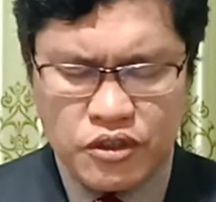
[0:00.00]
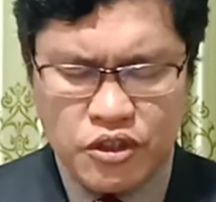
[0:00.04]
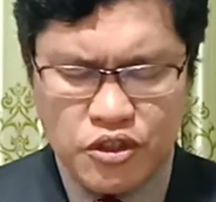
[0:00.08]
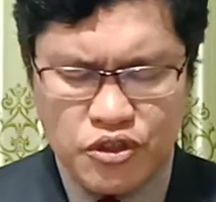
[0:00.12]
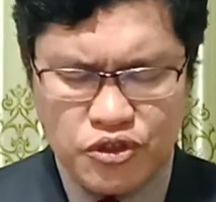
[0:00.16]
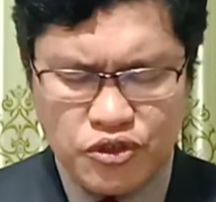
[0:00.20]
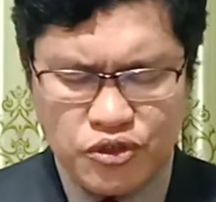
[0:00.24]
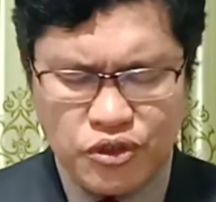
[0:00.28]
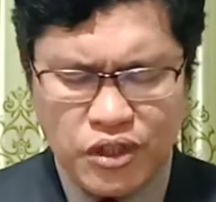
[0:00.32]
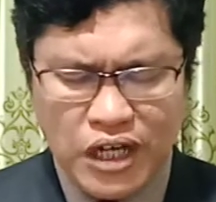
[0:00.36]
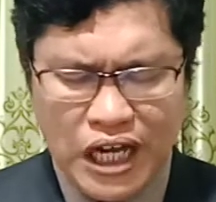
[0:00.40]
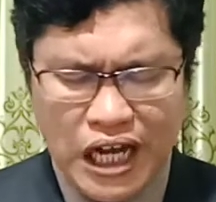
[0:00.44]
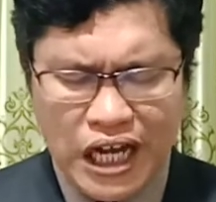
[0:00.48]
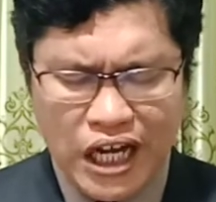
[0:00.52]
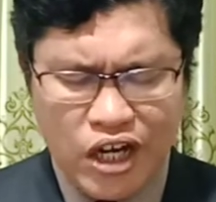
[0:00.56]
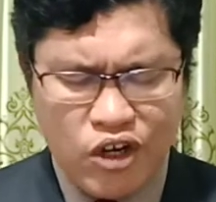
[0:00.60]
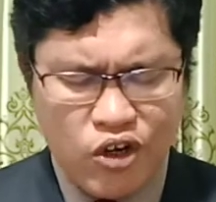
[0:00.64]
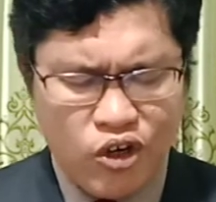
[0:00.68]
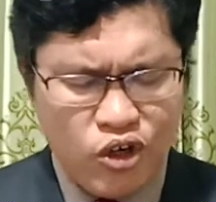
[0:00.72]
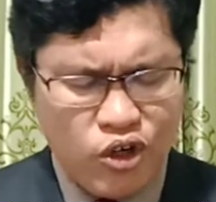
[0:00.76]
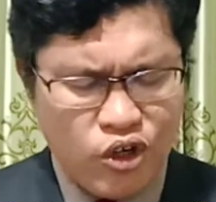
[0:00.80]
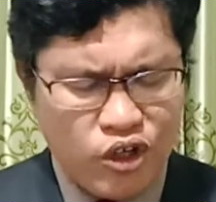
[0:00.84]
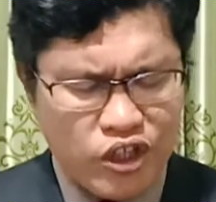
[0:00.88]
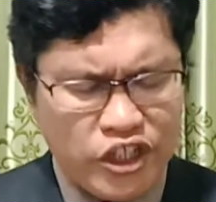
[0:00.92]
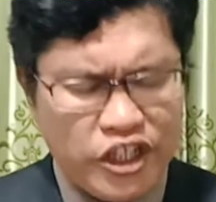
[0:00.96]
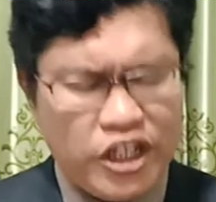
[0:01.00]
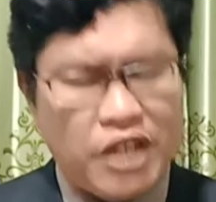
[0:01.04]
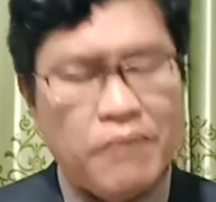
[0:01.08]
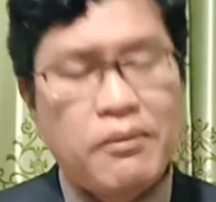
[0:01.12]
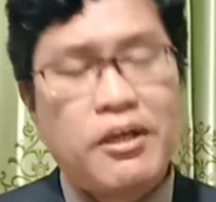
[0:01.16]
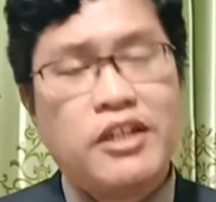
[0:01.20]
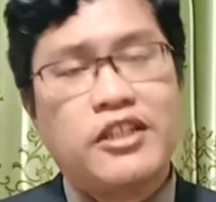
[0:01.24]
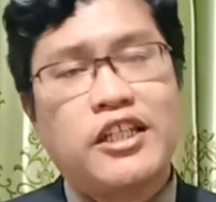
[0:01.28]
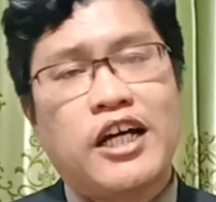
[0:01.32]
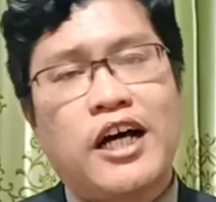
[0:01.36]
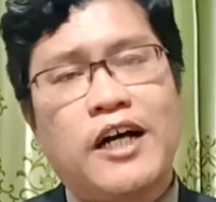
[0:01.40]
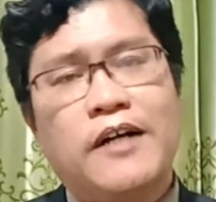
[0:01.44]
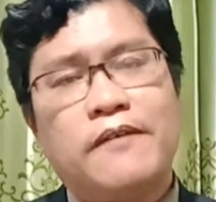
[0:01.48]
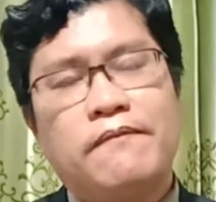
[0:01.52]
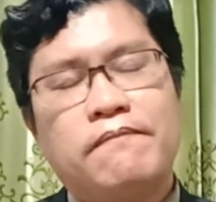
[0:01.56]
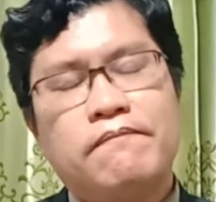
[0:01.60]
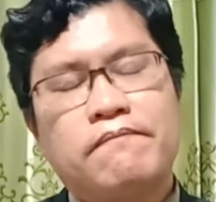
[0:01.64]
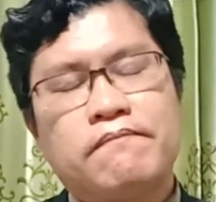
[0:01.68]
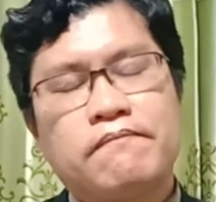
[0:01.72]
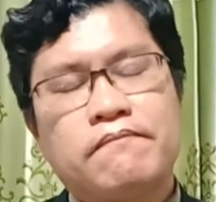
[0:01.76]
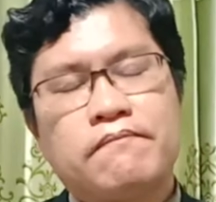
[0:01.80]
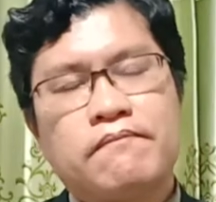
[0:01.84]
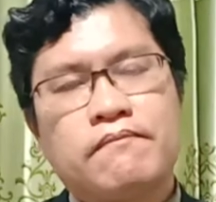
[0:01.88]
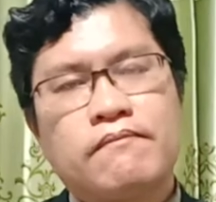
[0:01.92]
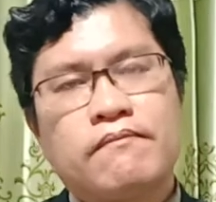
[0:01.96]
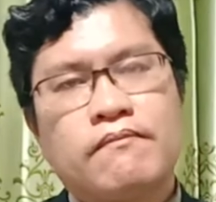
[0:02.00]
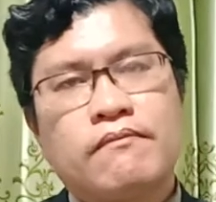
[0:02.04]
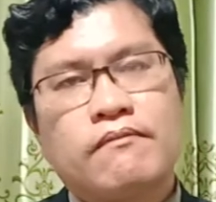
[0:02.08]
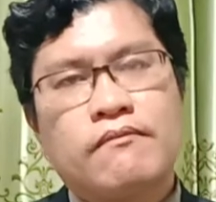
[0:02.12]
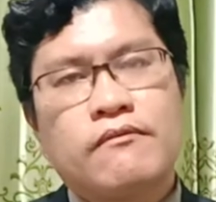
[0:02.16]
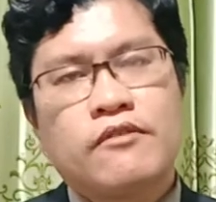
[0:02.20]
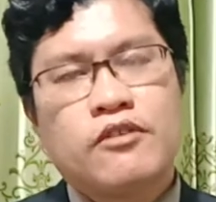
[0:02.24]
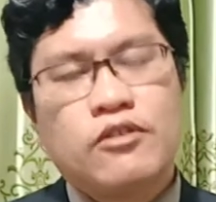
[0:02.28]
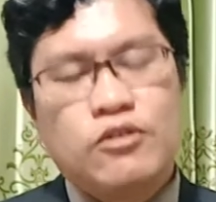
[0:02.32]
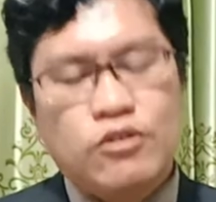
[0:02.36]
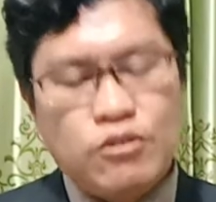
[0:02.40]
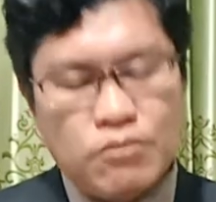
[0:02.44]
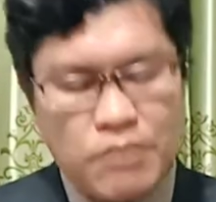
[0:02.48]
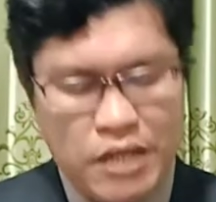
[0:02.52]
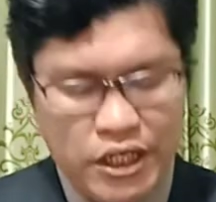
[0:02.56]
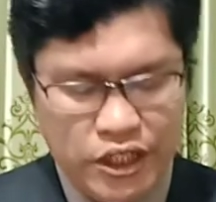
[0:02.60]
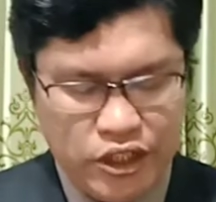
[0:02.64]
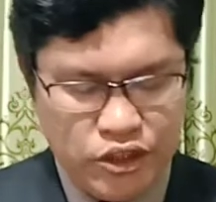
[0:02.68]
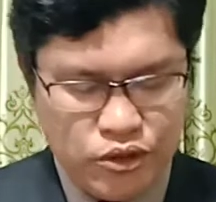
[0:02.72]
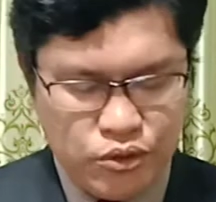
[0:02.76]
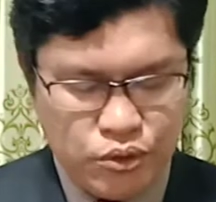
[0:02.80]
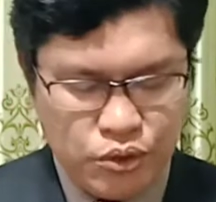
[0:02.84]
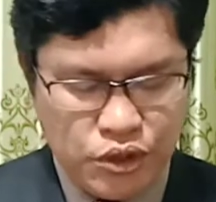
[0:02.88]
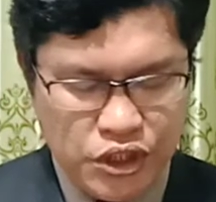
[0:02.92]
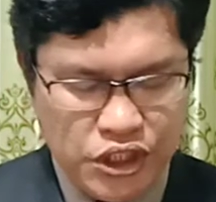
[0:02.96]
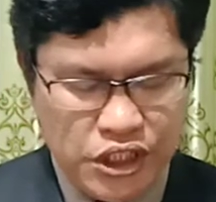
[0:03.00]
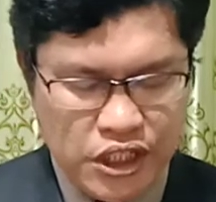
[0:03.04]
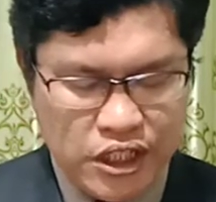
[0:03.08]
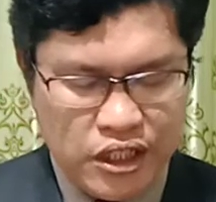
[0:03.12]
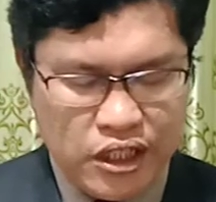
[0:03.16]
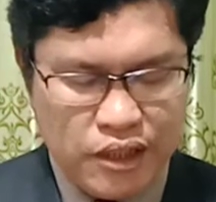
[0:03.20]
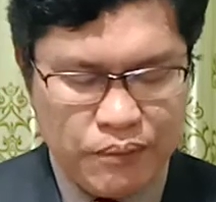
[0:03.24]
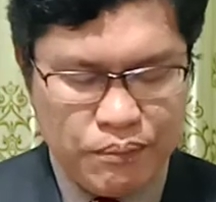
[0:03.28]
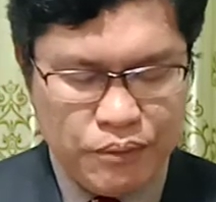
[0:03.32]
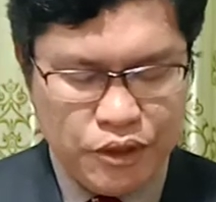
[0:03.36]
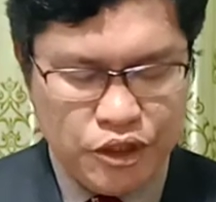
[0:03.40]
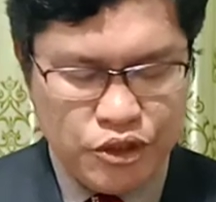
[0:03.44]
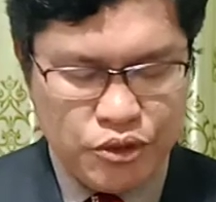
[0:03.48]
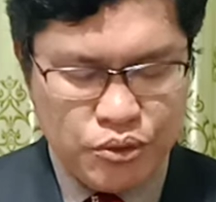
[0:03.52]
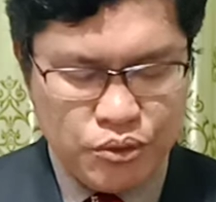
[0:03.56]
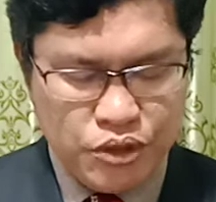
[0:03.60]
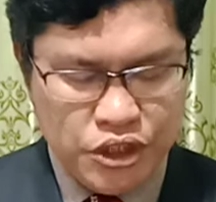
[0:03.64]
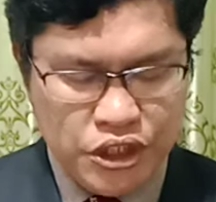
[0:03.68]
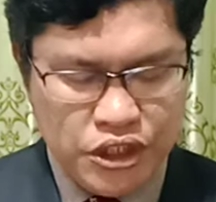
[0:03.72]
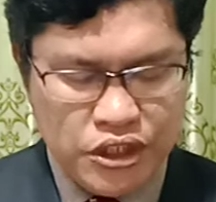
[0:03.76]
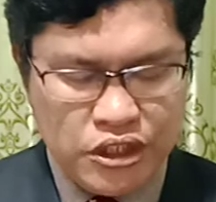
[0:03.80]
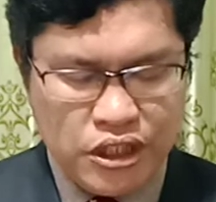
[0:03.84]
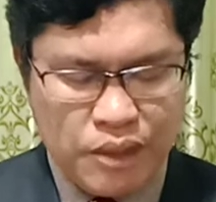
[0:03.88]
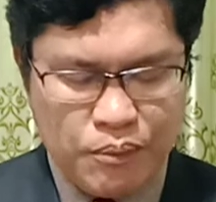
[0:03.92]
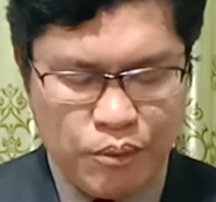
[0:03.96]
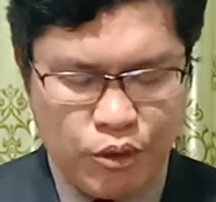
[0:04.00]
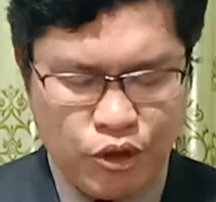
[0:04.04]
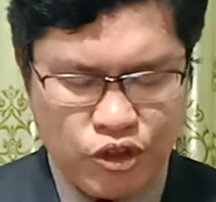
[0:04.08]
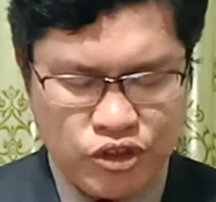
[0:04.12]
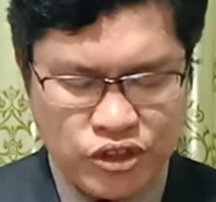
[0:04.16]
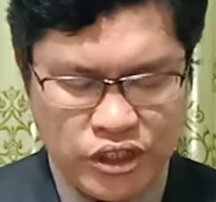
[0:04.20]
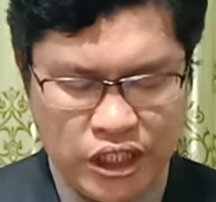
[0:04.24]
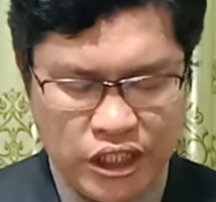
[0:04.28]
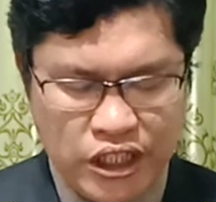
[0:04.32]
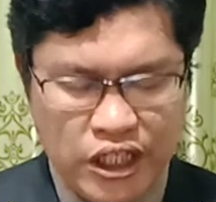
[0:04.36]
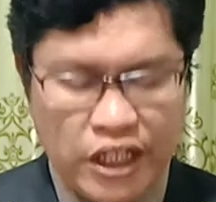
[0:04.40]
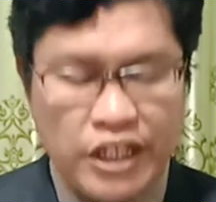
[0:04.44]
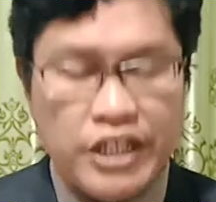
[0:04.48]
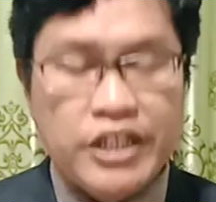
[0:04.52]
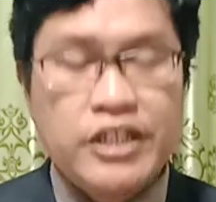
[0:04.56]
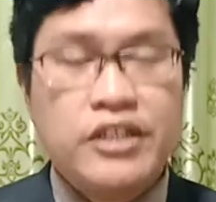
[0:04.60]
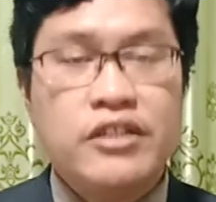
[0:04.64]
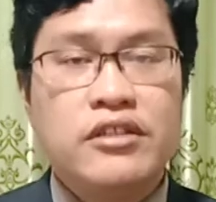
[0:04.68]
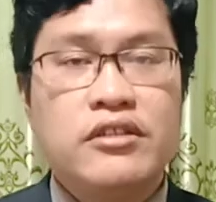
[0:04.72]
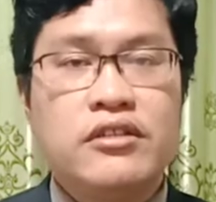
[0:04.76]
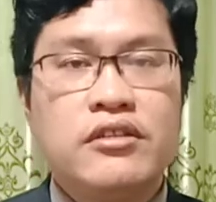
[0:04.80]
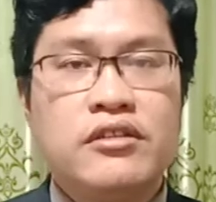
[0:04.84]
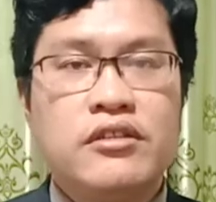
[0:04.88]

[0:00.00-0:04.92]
sona holong ni bata ubani kuria na pituin na porsayain